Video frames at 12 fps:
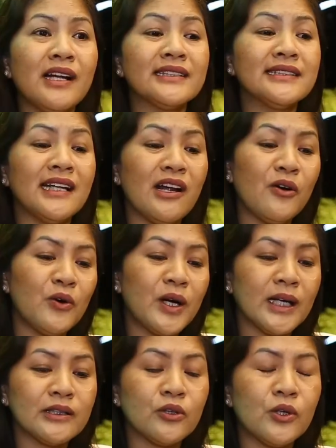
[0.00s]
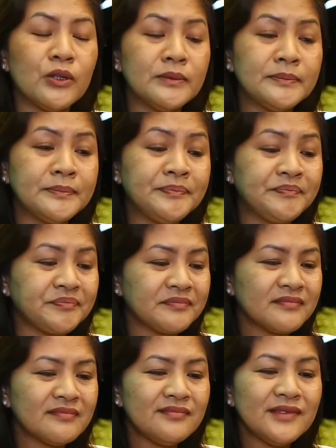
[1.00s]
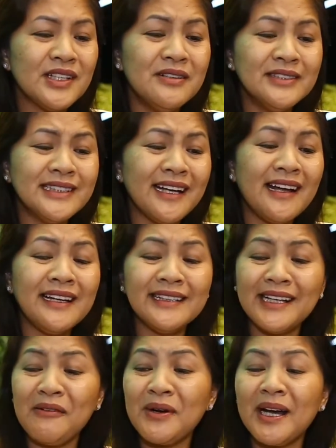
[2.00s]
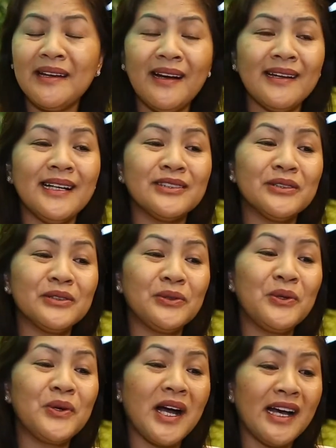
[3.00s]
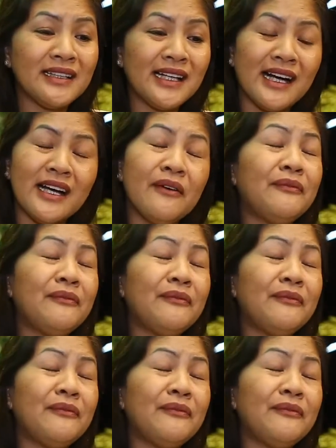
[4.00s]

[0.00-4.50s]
lang sila og katong sa ganay tawag na kanang tulugan, ka